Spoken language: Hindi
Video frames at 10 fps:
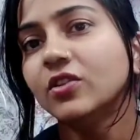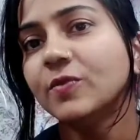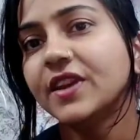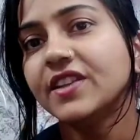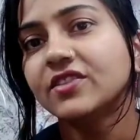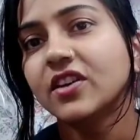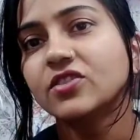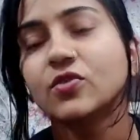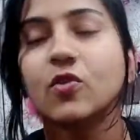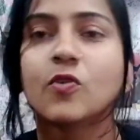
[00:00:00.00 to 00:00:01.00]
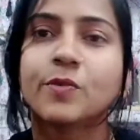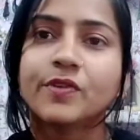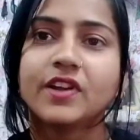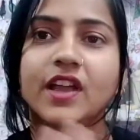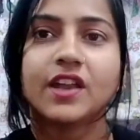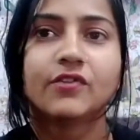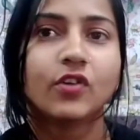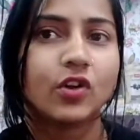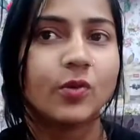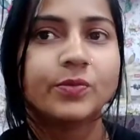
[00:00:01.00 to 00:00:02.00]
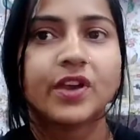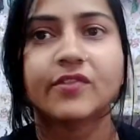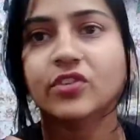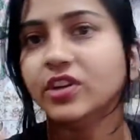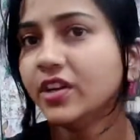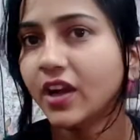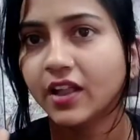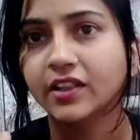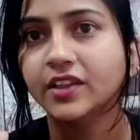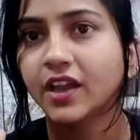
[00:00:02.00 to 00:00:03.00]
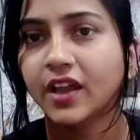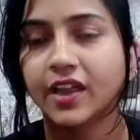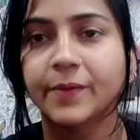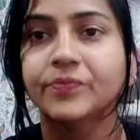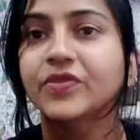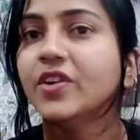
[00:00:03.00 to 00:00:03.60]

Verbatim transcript: तो मैंने इसका जो ऊपर वाला एनवलॉप था वो निकाल दिया है